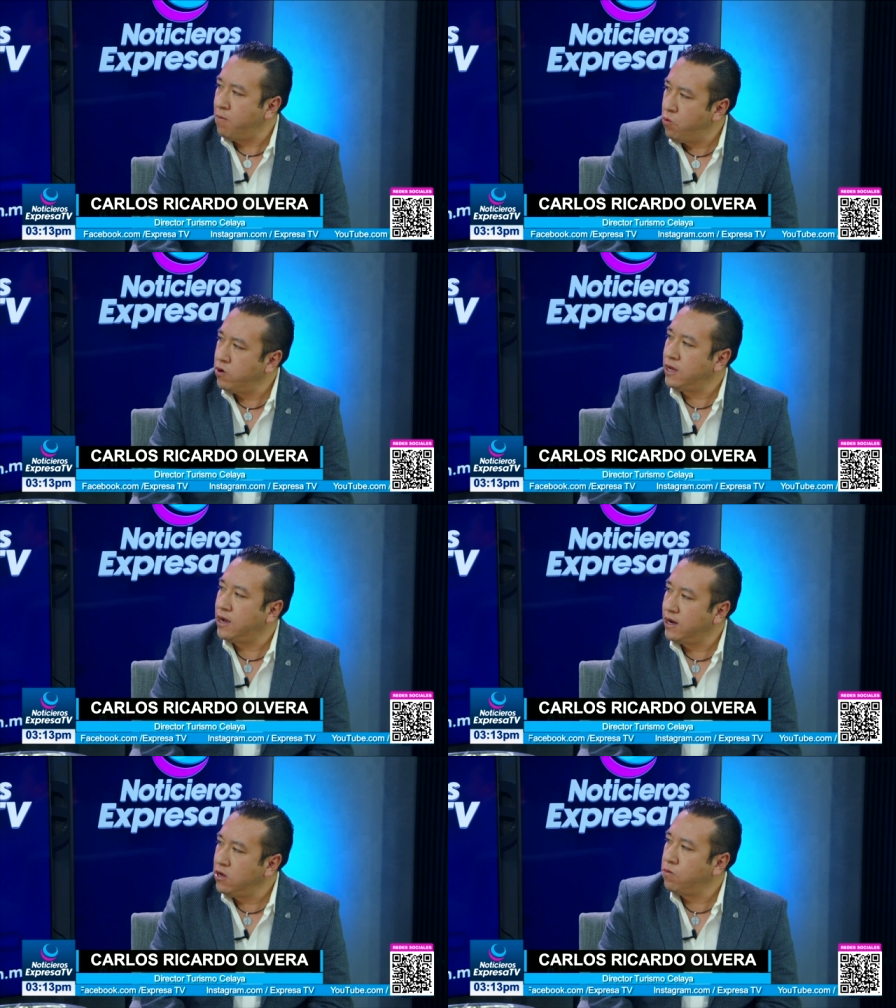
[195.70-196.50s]
amor y
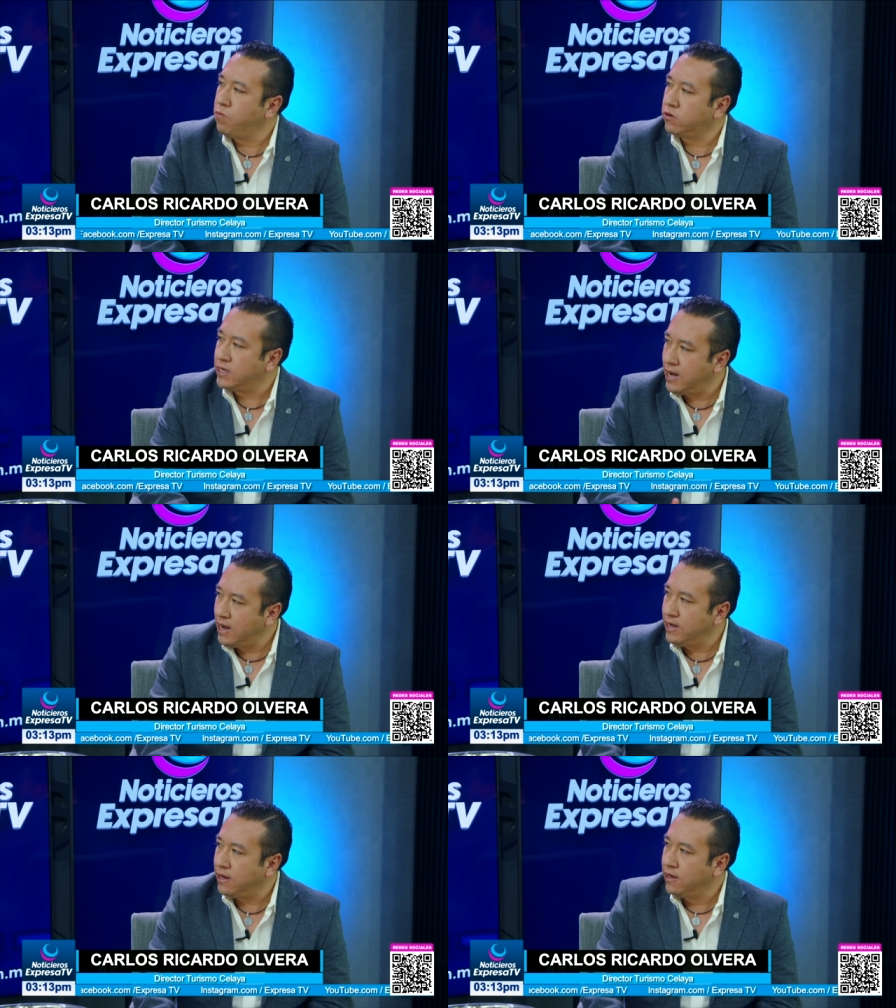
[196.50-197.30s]
cariño por
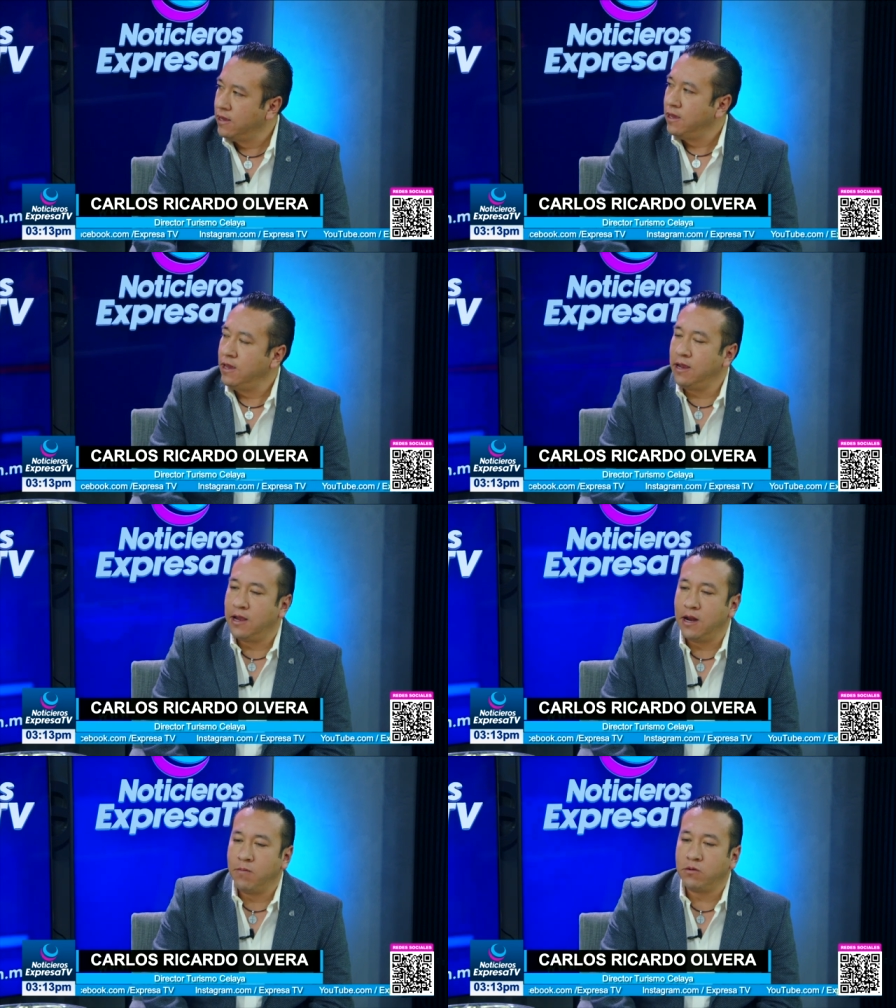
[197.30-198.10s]
Celaya y
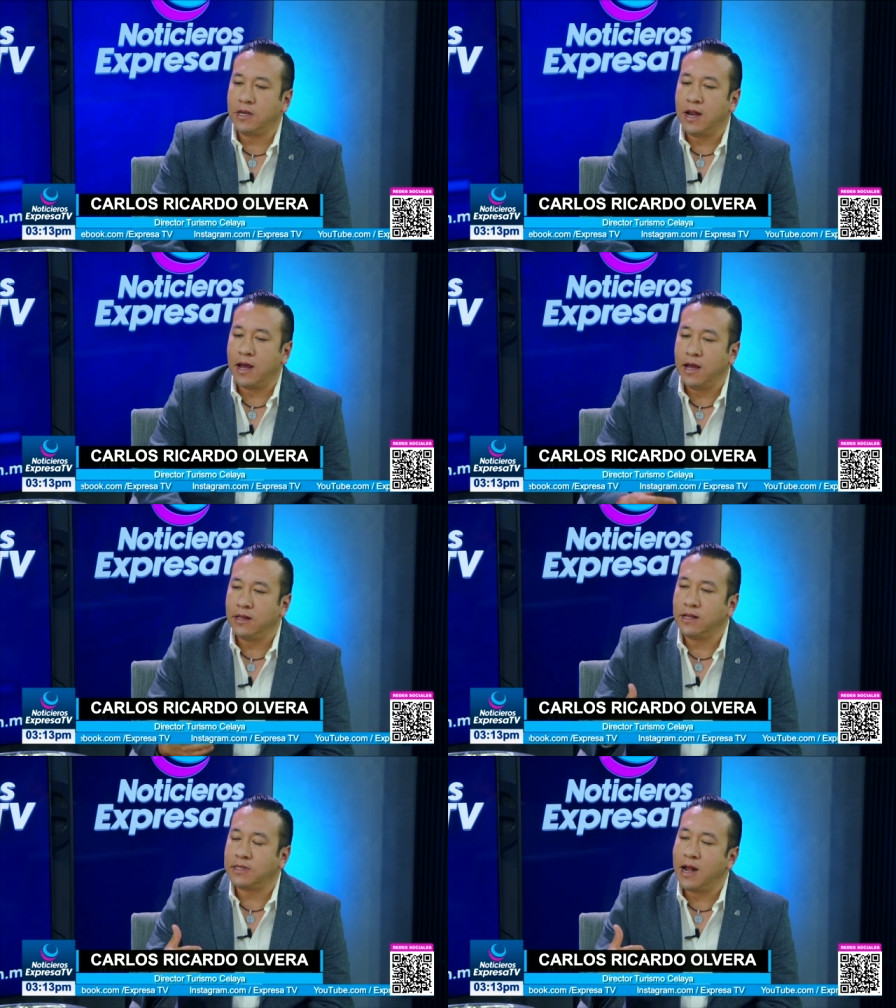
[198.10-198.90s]
queremos que la
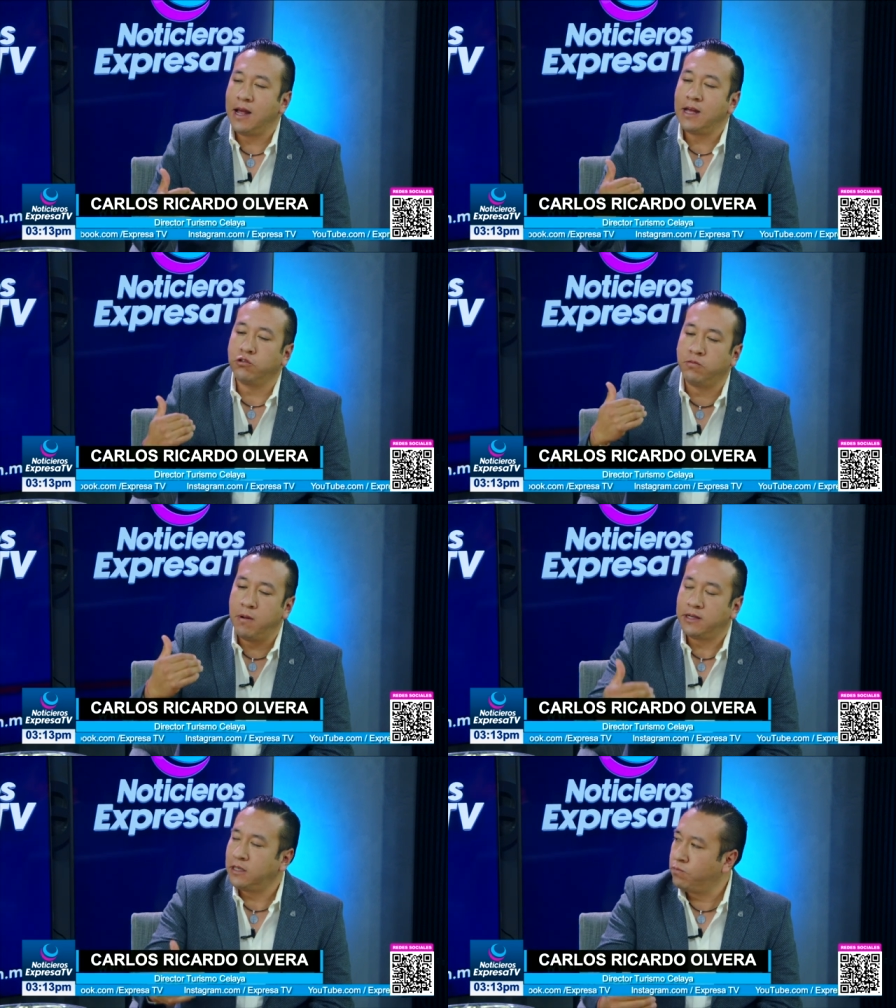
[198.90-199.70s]
gente salga a sus
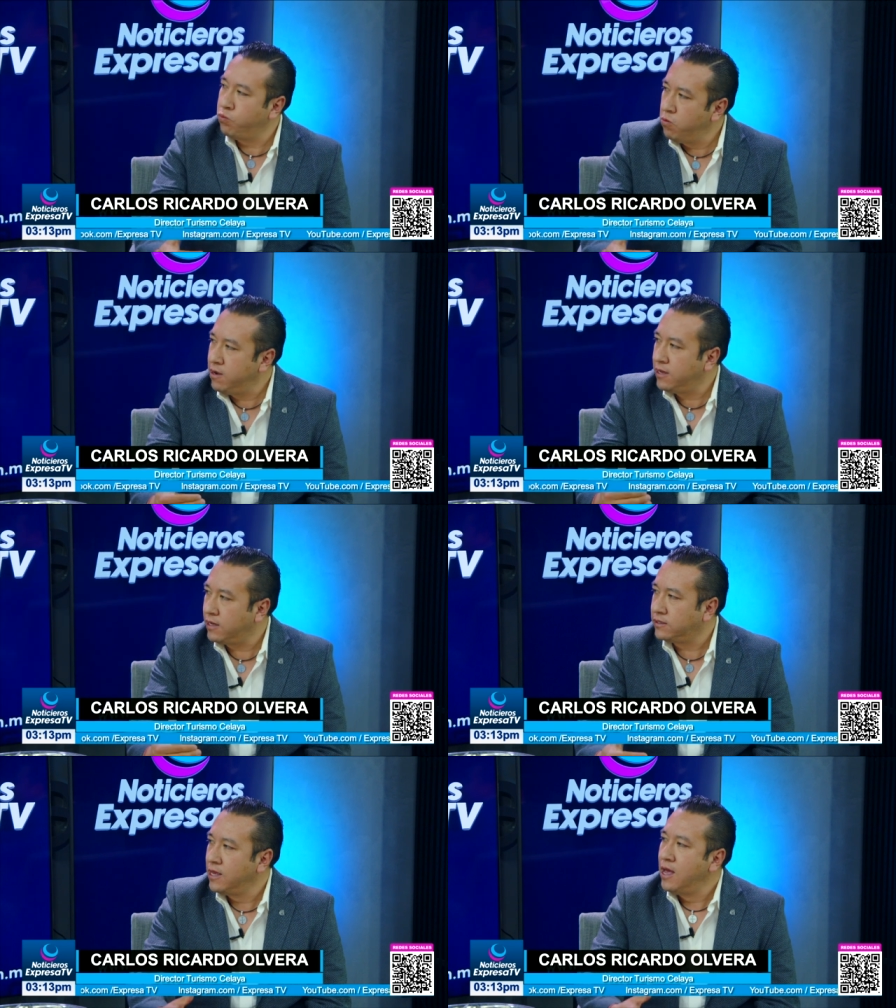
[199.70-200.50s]
plazas
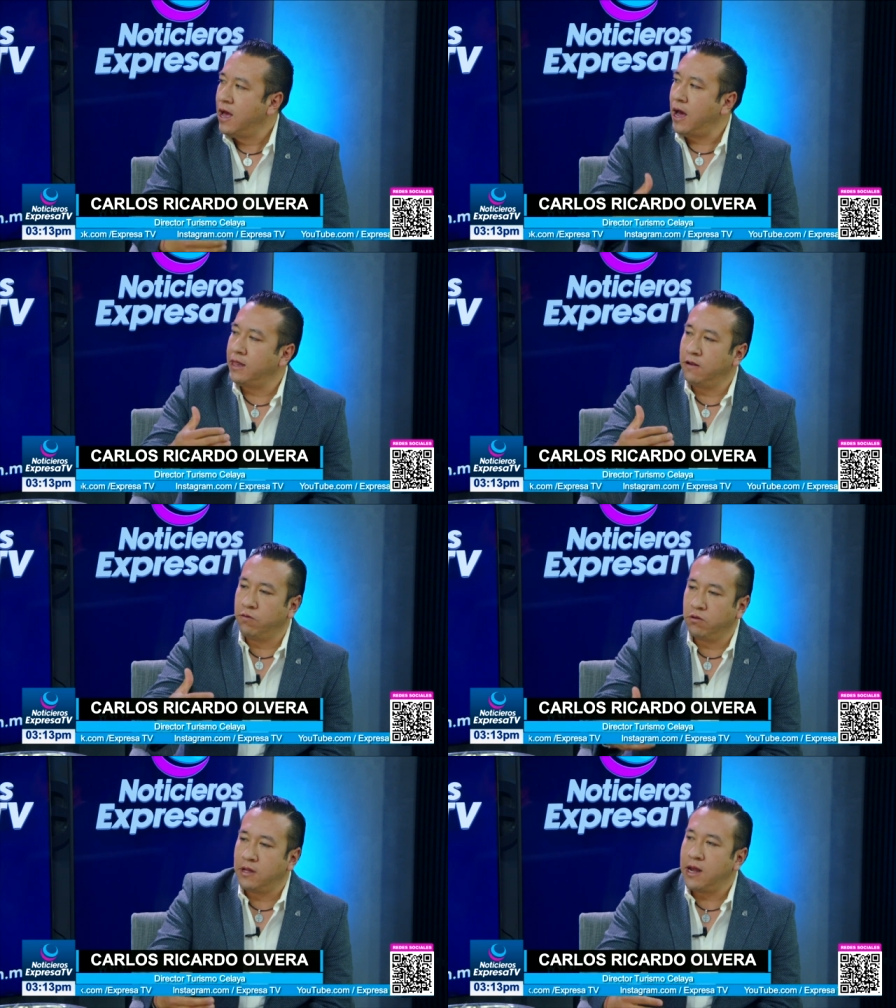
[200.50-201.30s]
públicas a
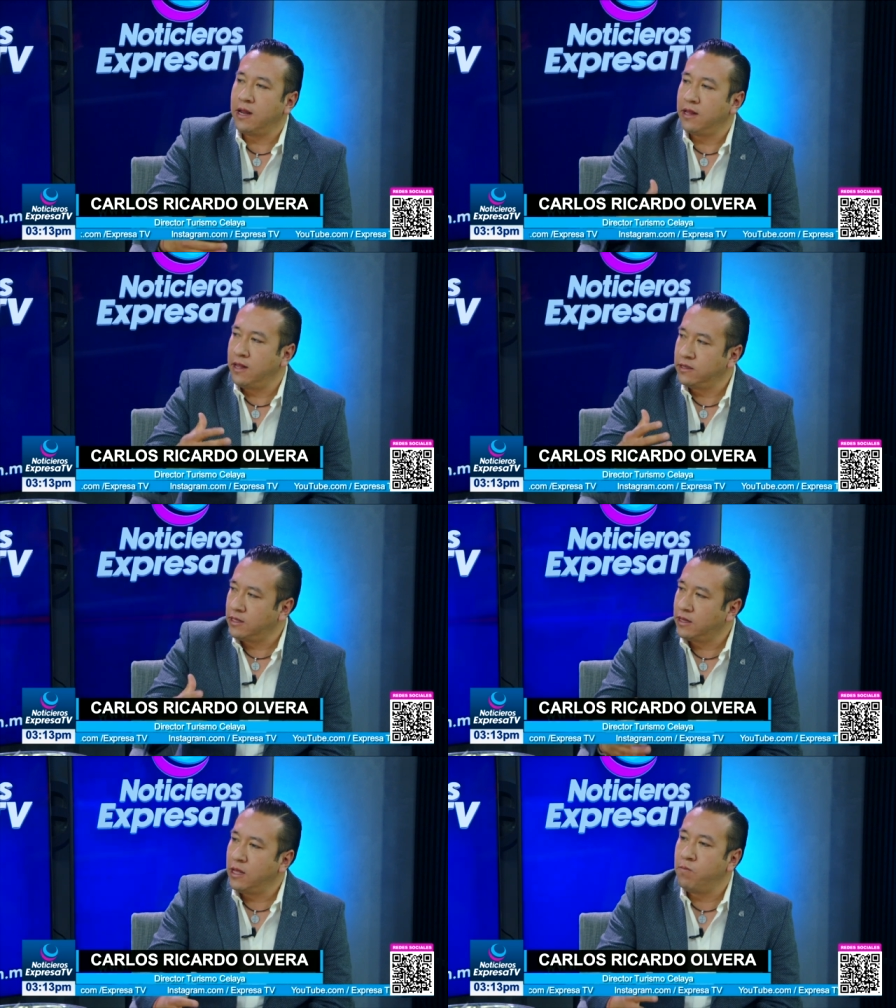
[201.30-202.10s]
disfrutar de
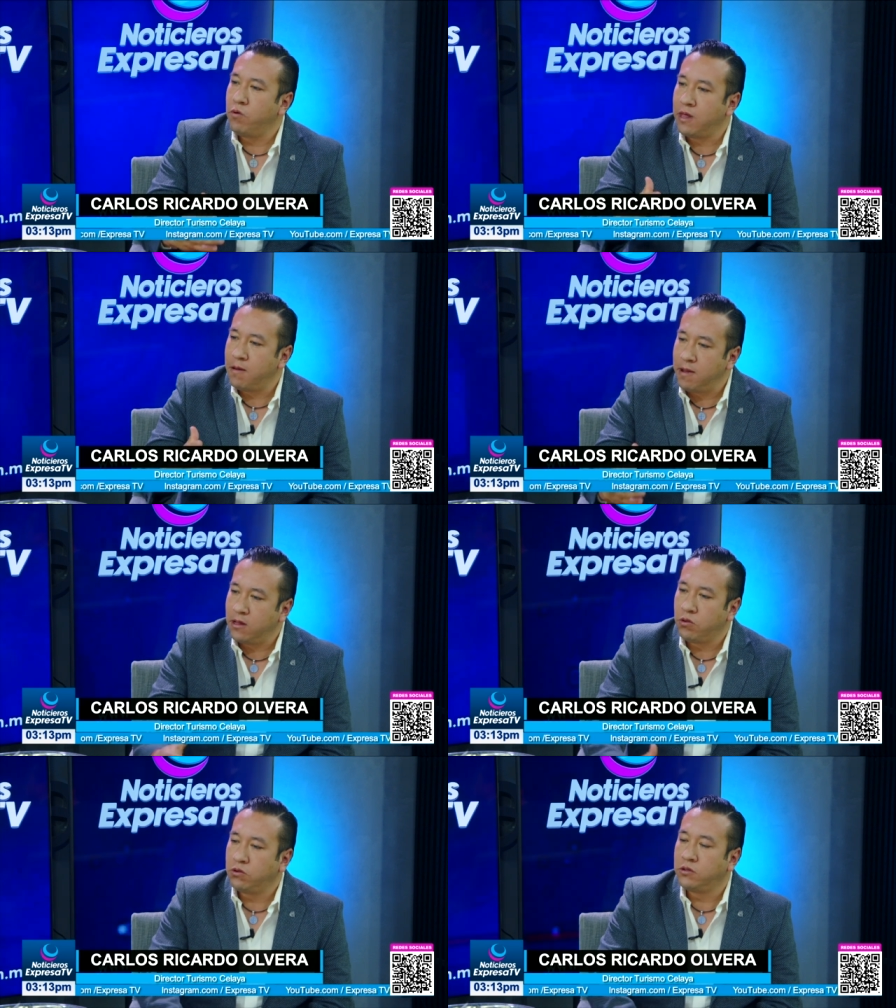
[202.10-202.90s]
este tipo de
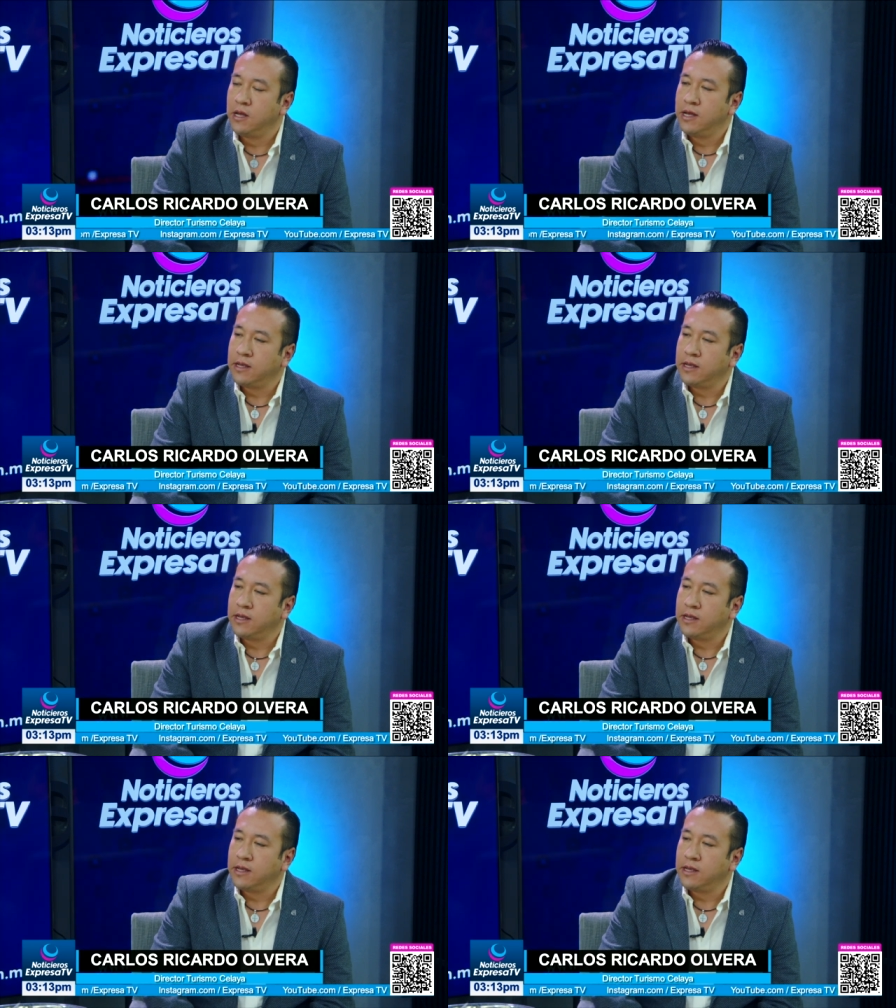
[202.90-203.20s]
eventos